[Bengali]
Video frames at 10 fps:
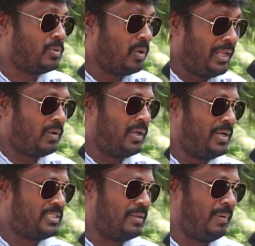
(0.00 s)
তৈরি করা
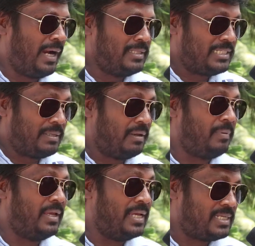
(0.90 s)
হয়েছে বাংলাদেশ
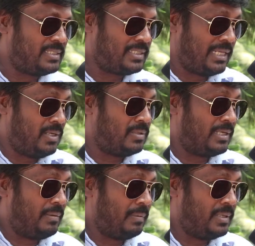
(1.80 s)
কিভাবে এসেছে স্বাধীনতা
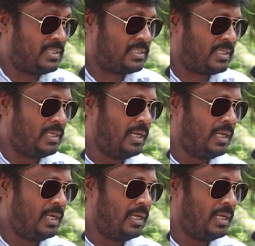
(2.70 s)
কিভাবে এসেছে